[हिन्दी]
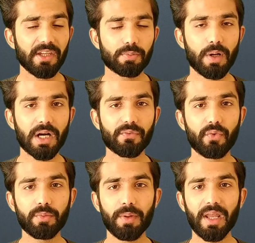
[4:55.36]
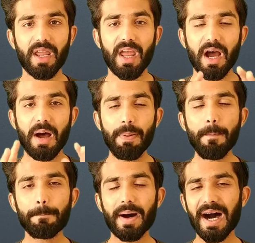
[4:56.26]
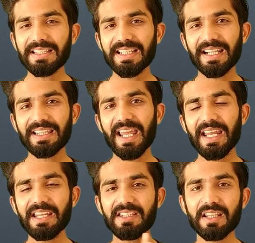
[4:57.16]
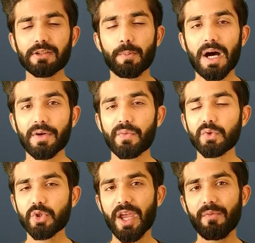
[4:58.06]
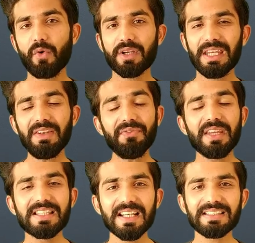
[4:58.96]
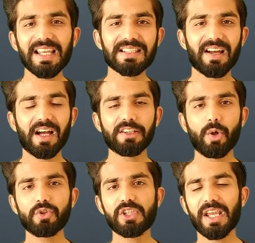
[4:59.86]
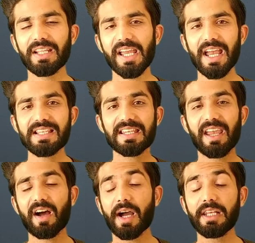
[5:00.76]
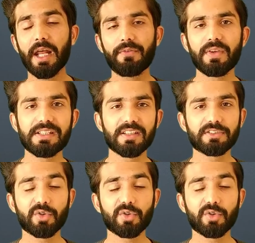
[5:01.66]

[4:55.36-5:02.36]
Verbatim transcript: स्मार्टफोन में अब हम बात बात करते हैं कि ये स्मार्टफोन जो है वो किन फीचर्स के साथ लॉन्च किया जाएगा इसके हाईलाइट फीचर्स